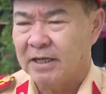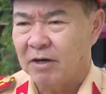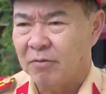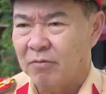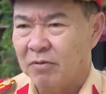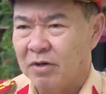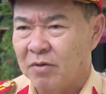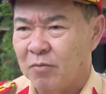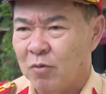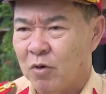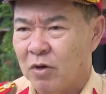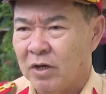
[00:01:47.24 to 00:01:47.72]

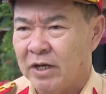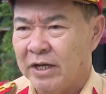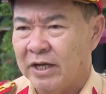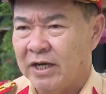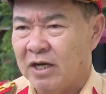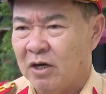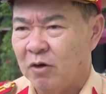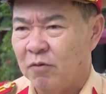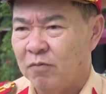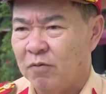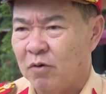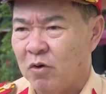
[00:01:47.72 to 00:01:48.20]
Trong cái mùa
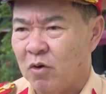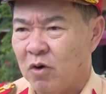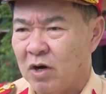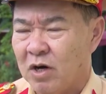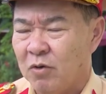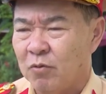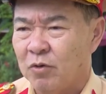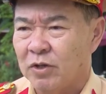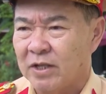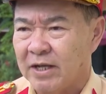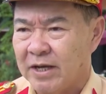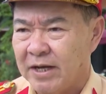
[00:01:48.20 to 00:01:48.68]
lễ hội phố
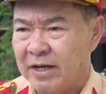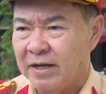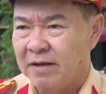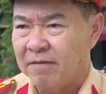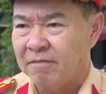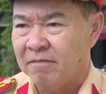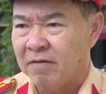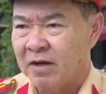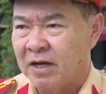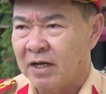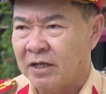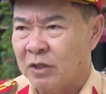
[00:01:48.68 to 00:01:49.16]
hoa quốc
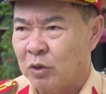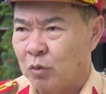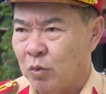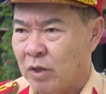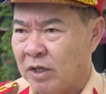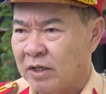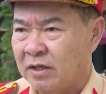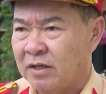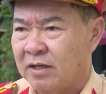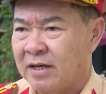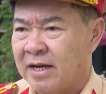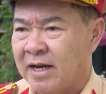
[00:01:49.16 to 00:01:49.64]
tế và
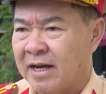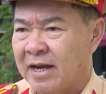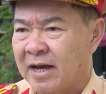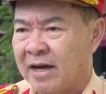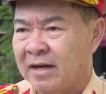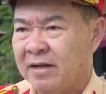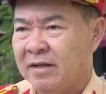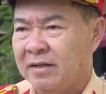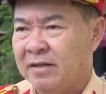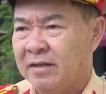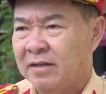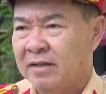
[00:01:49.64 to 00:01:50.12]
du lịch Đà
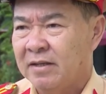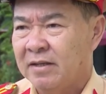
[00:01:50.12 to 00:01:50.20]
Nẵng